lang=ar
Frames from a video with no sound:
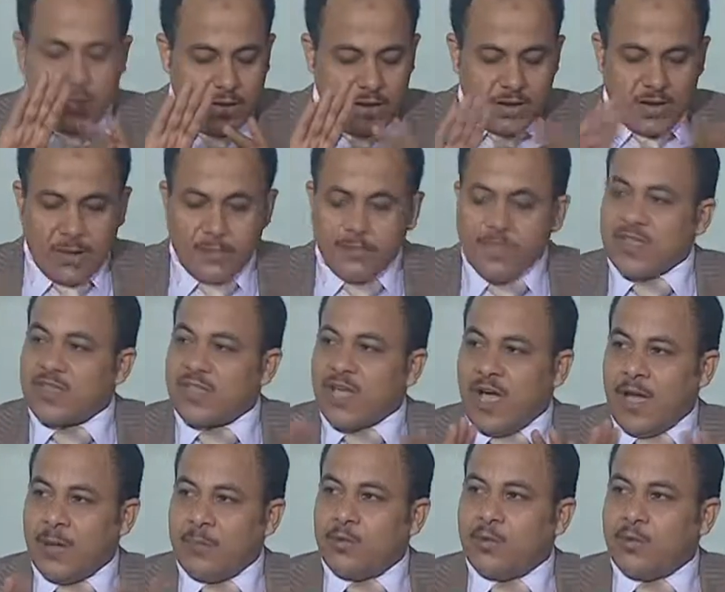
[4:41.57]
لم
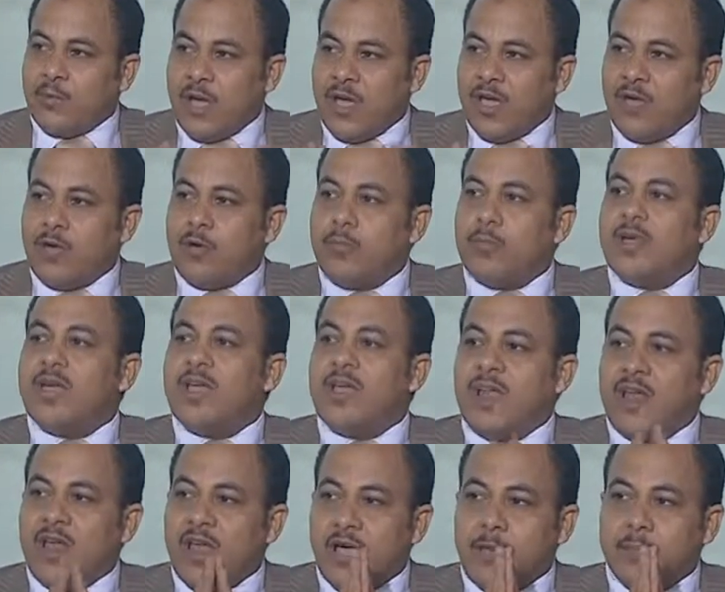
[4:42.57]
يتعاملوا معاهم
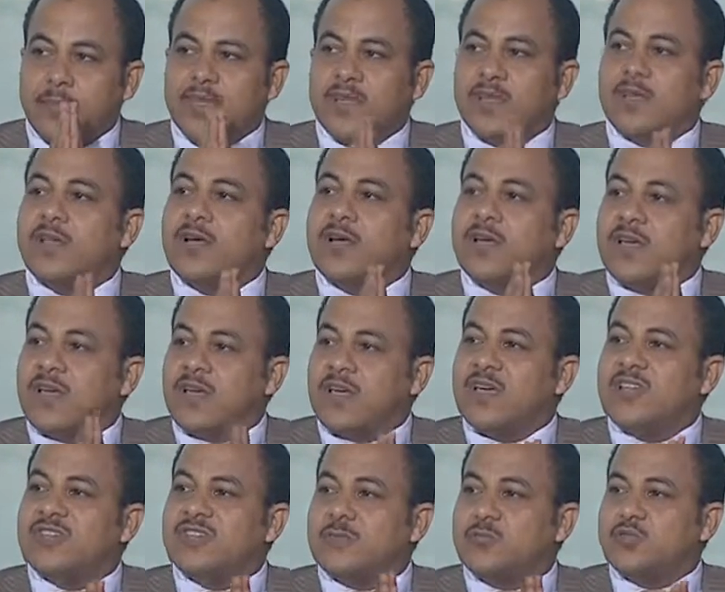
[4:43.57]
الا باطلاق
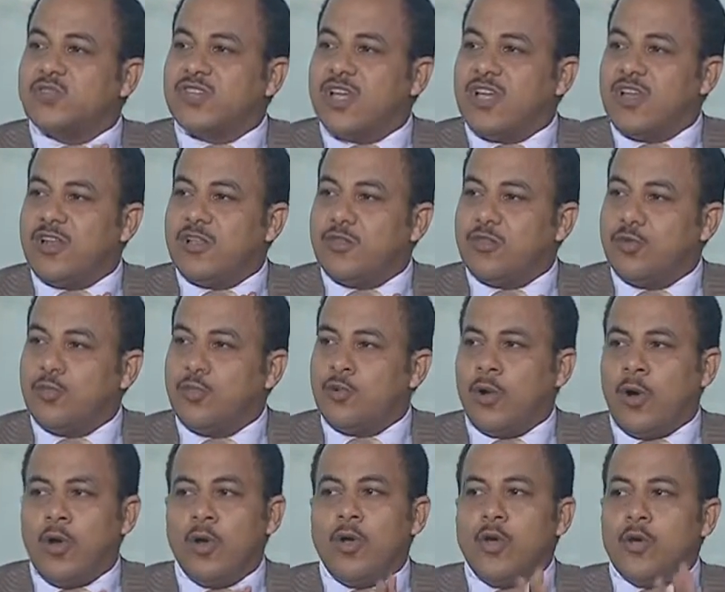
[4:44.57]
الغاز المسيل للدموع